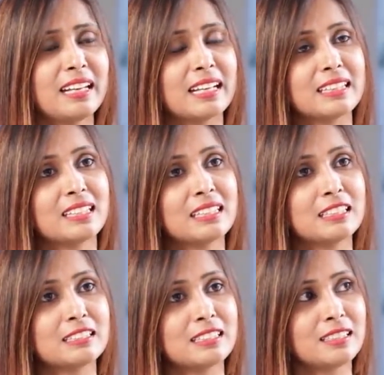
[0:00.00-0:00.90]
వీళ్ళందరు
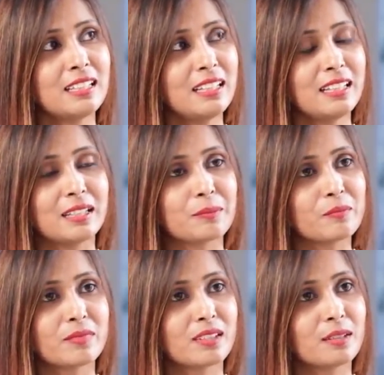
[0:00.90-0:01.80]
కలిసేసి
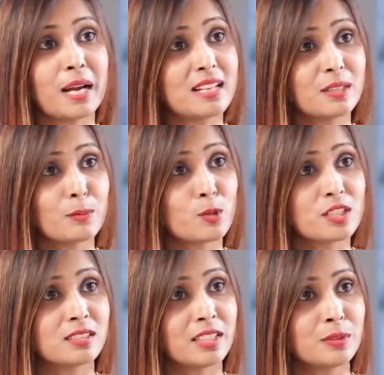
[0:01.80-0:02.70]
బాగా సపోర్ట్
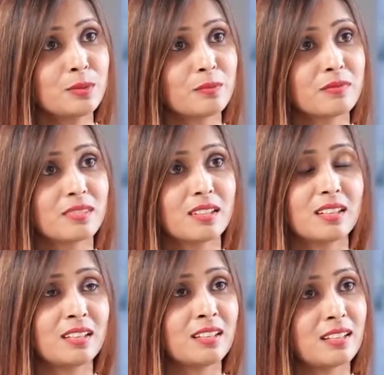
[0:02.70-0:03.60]
చేశారు
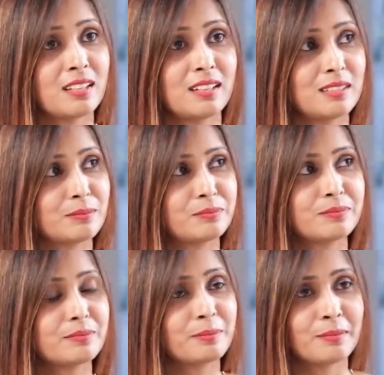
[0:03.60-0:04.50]
ఇంకా
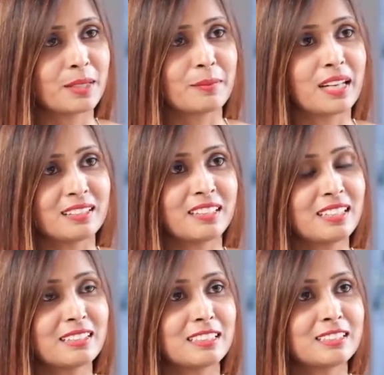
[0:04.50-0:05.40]
మా
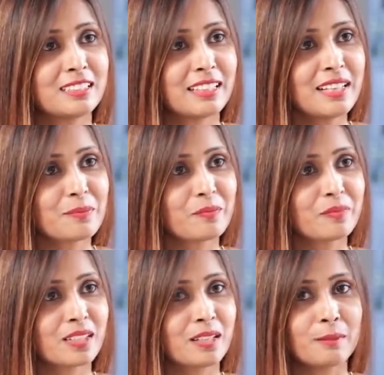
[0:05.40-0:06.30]
అందరికి తెలిసిందే
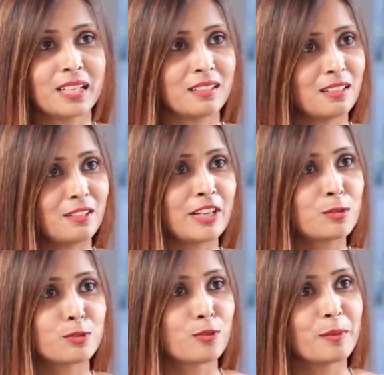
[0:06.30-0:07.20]
మన
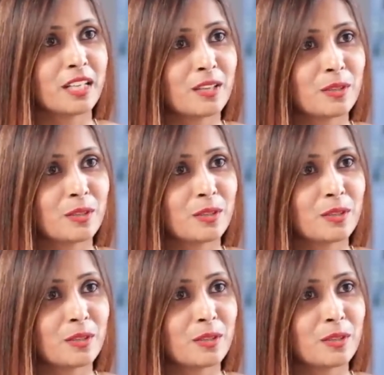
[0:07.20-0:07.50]
వేణుస్వామి